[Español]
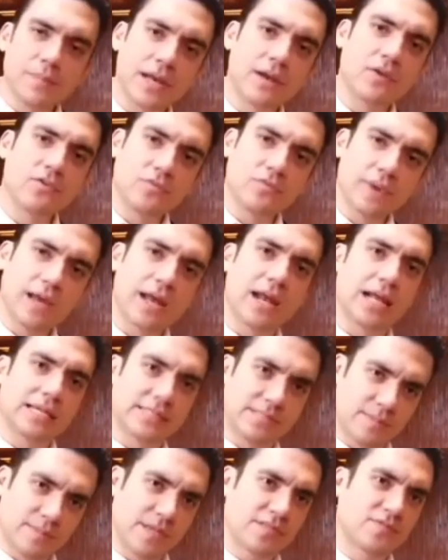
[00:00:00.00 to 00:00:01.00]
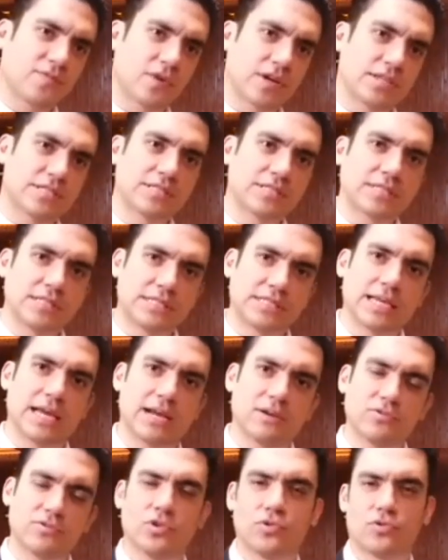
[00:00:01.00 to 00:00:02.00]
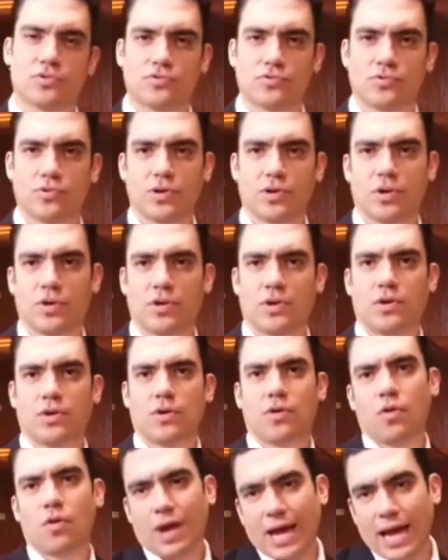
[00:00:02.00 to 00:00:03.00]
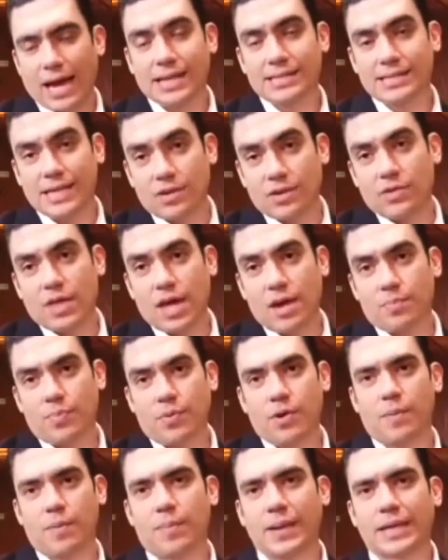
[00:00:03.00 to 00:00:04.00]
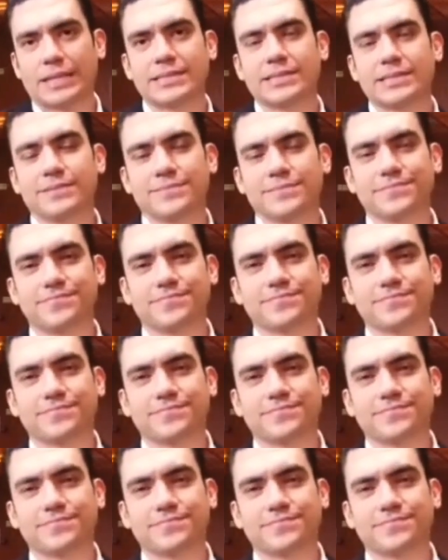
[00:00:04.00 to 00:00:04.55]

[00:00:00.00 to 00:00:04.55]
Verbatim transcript: también nos vean las demás fuerzas hacia nosotros, con ganas de ayudar por el país.